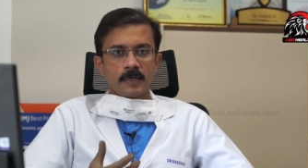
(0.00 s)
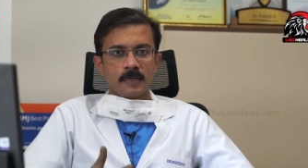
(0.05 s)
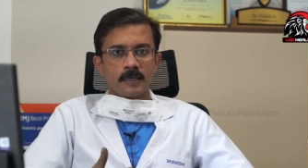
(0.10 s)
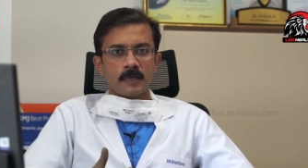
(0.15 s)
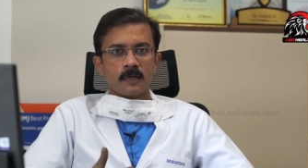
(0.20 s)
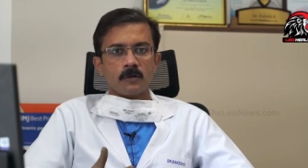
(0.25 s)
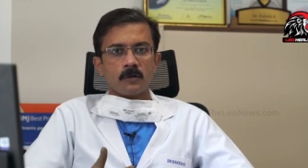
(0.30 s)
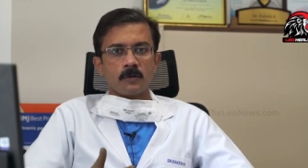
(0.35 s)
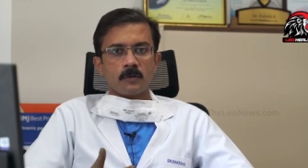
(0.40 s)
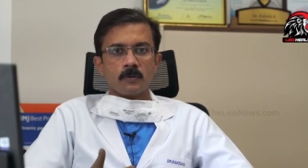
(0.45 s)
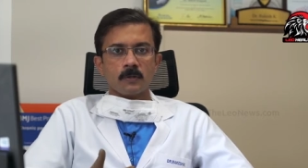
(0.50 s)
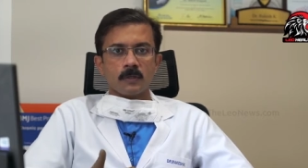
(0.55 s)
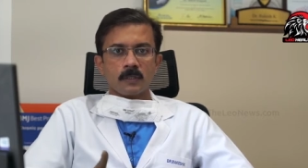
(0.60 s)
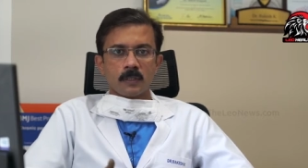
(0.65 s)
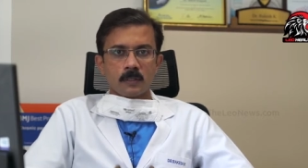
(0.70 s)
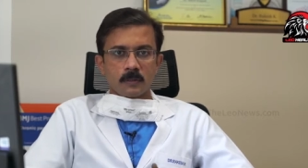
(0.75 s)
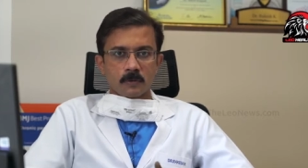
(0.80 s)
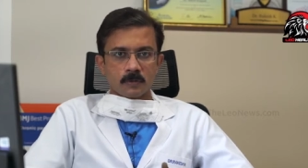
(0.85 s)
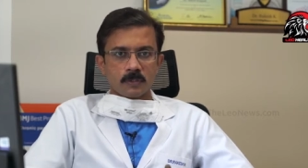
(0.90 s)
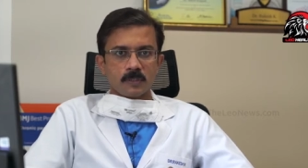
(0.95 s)
ఇండియాలో
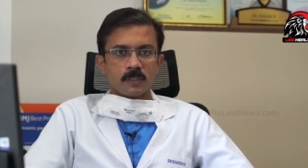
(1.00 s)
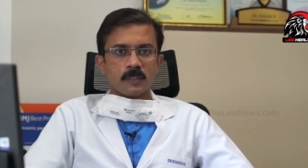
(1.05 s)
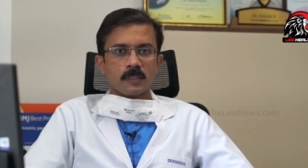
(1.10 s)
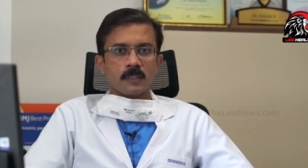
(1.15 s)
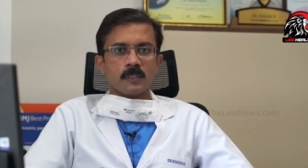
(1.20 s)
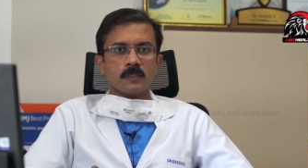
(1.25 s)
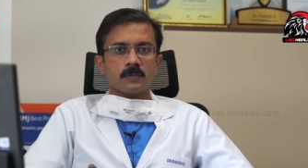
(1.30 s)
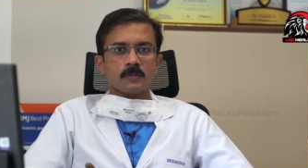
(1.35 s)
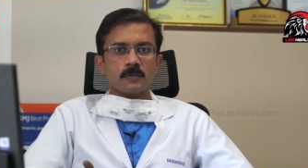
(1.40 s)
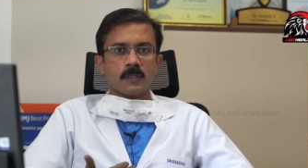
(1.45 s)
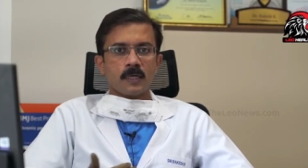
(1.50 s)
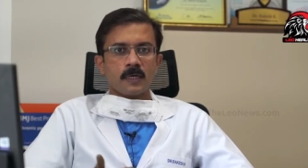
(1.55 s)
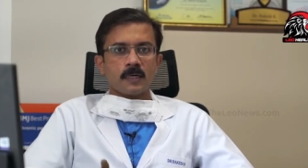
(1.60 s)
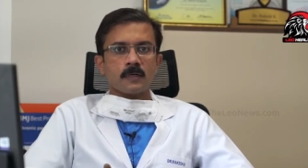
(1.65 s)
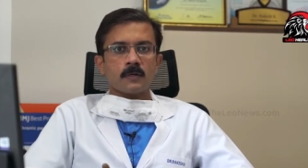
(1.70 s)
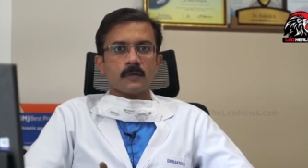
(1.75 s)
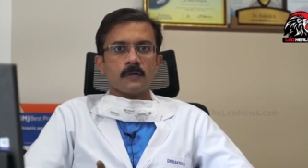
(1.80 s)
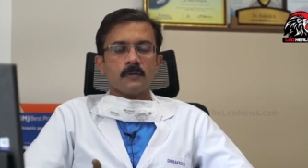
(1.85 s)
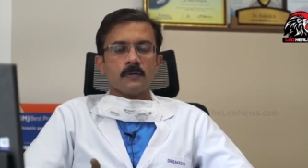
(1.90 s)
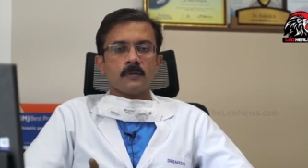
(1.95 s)
వచ్చింది సో
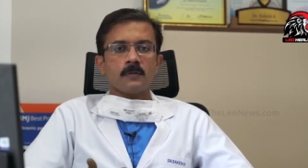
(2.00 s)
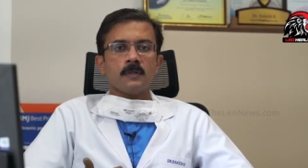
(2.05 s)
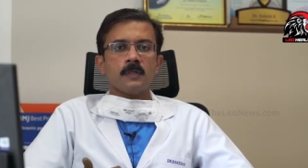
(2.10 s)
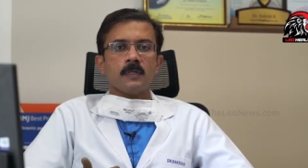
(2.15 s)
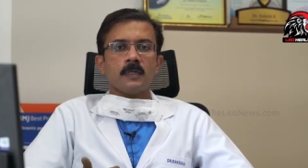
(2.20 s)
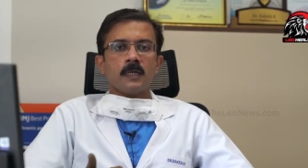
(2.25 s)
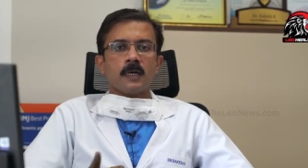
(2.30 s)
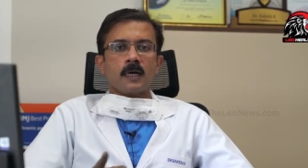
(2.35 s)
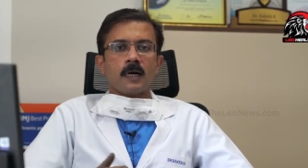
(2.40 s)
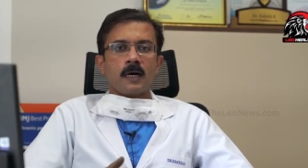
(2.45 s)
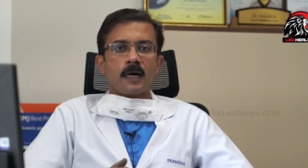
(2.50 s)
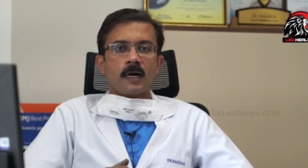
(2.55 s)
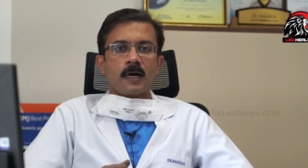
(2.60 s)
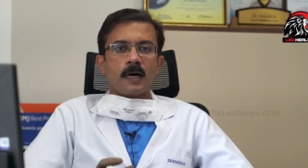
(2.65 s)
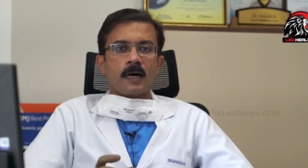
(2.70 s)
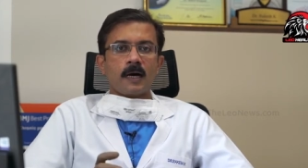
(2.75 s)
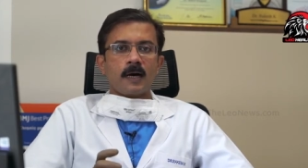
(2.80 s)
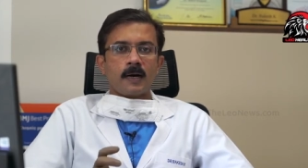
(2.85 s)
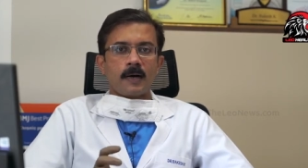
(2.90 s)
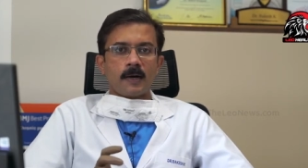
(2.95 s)
దాంట్లో
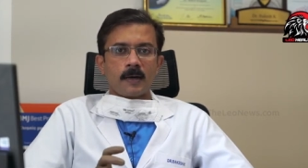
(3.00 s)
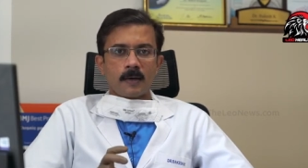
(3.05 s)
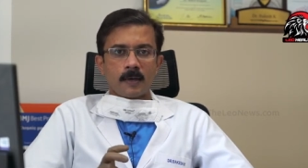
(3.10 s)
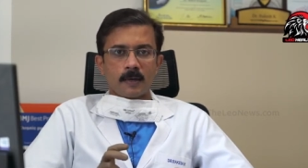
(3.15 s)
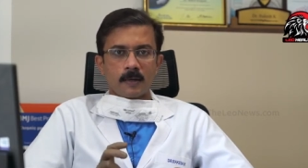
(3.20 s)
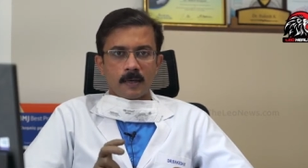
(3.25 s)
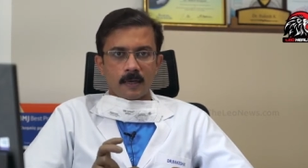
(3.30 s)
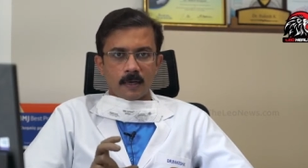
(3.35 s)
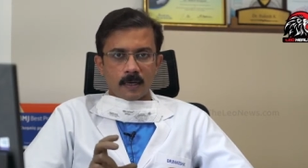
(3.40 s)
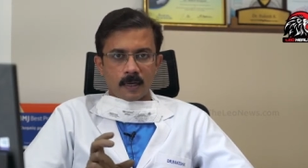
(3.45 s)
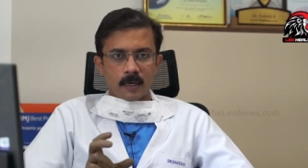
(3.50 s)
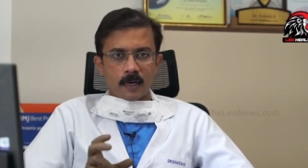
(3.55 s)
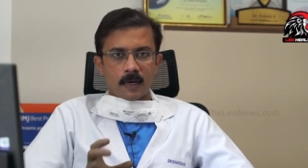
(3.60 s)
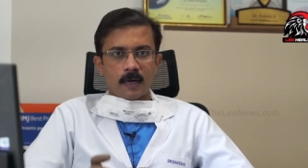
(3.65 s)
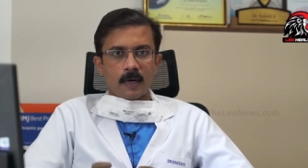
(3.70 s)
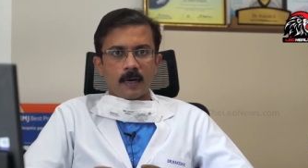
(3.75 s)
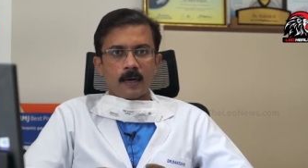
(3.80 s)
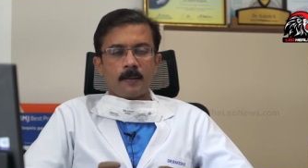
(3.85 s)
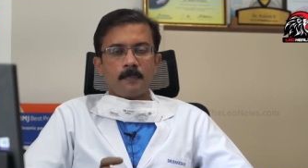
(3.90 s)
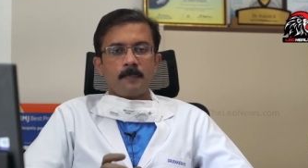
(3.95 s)

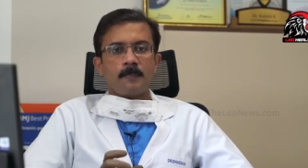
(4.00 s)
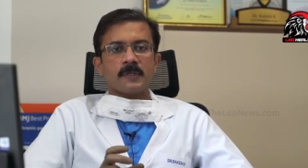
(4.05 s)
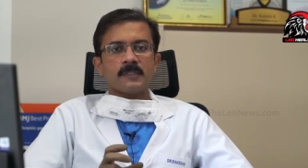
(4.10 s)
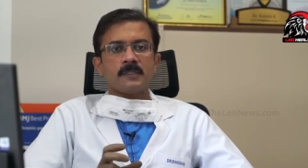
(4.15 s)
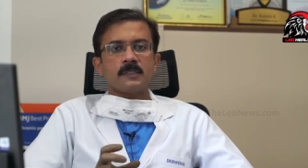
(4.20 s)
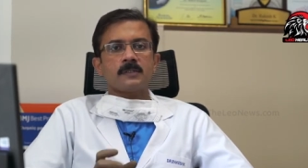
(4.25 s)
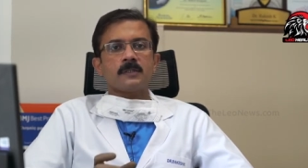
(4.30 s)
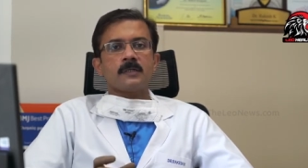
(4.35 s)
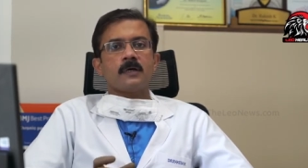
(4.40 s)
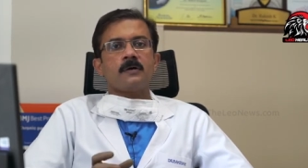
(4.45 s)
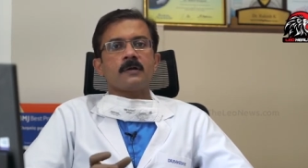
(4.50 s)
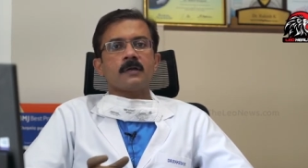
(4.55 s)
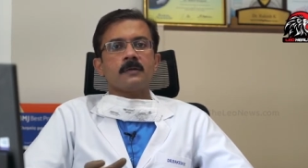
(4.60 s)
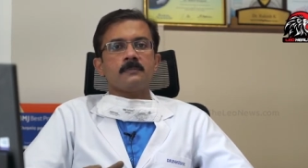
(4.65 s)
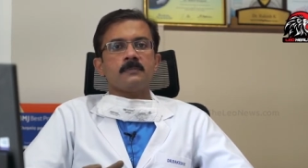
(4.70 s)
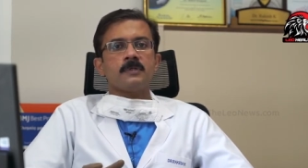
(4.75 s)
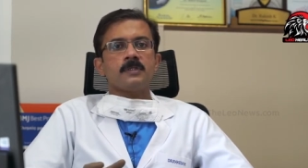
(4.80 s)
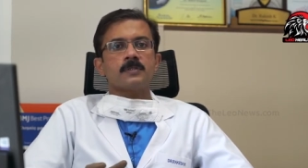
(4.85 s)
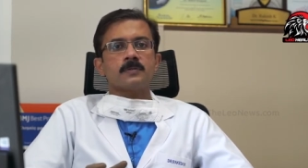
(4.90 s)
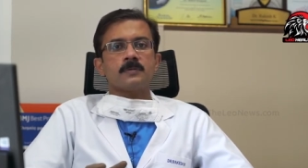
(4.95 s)
ఆ పద్ధతులు
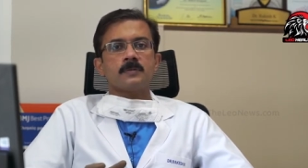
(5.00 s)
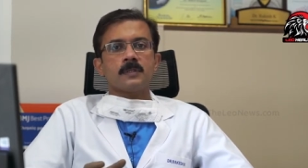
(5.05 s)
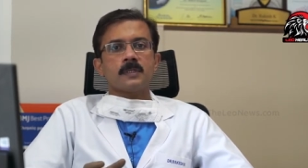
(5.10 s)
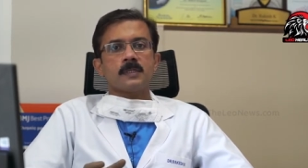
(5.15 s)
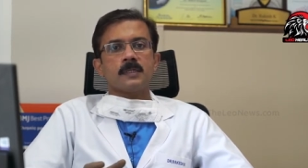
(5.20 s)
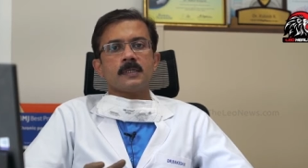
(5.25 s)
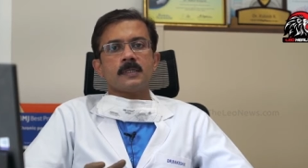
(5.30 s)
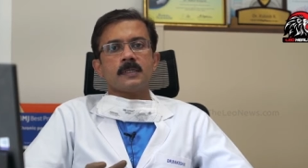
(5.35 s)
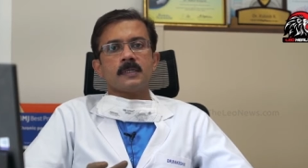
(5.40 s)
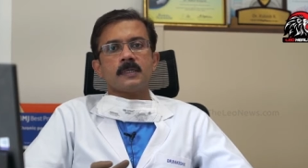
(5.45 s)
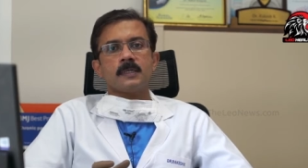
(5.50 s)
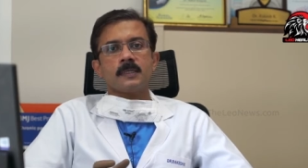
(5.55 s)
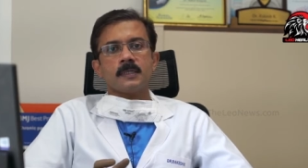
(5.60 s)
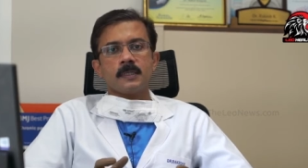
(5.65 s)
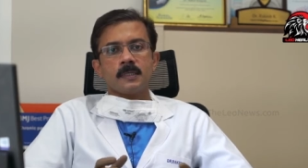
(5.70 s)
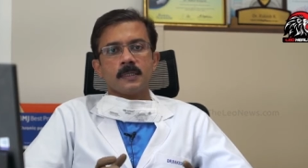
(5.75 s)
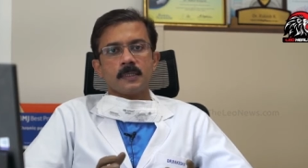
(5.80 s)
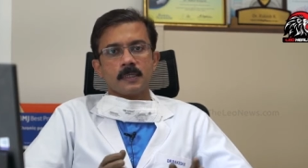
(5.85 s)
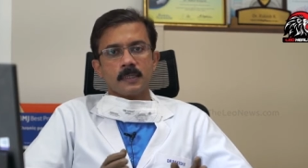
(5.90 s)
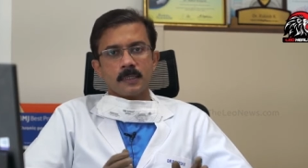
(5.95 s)
అవలంబించుకుంటే
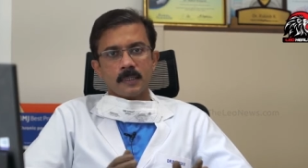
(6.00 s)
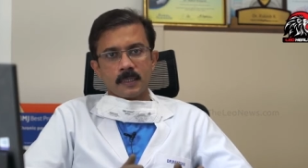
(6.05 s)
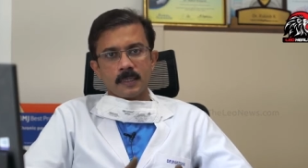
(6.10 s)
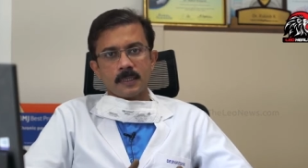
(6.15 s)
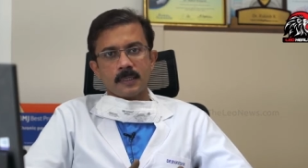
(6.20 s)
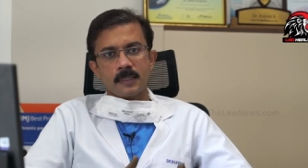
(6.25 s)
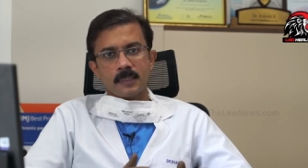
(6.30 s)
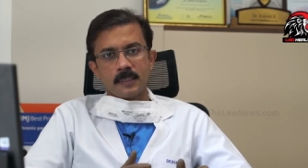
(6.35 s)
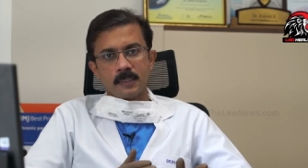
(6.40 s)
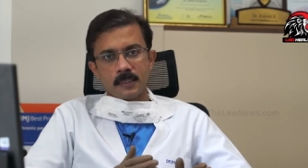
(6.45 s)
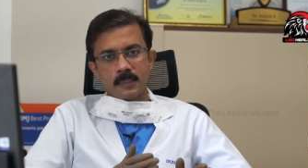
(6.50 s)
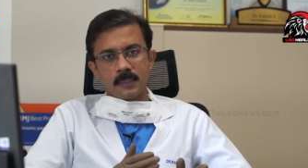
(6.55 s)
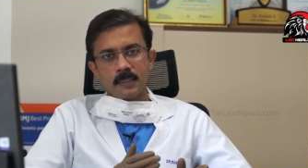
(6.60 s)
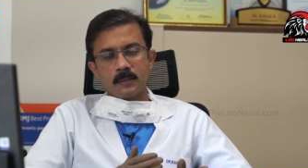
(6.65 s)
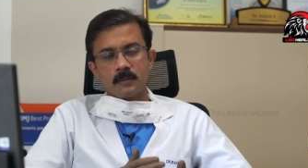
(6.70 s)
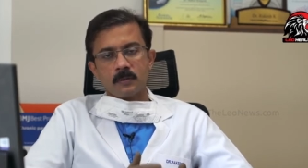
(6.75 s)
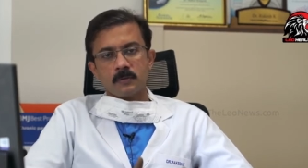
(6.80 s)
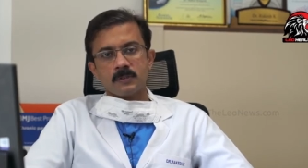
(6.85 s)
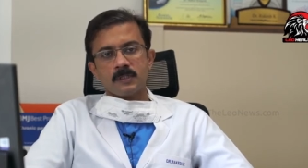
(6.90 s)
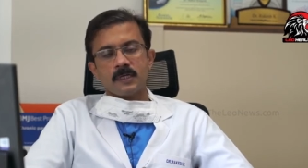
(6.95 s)
ఇక
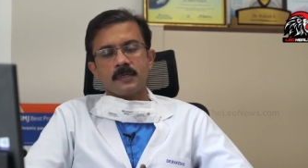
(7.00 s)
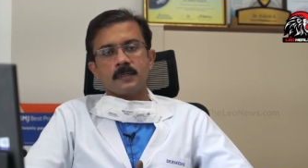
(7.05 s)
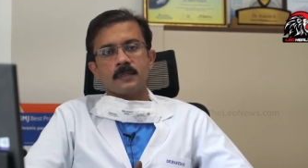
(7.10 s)
దీంతో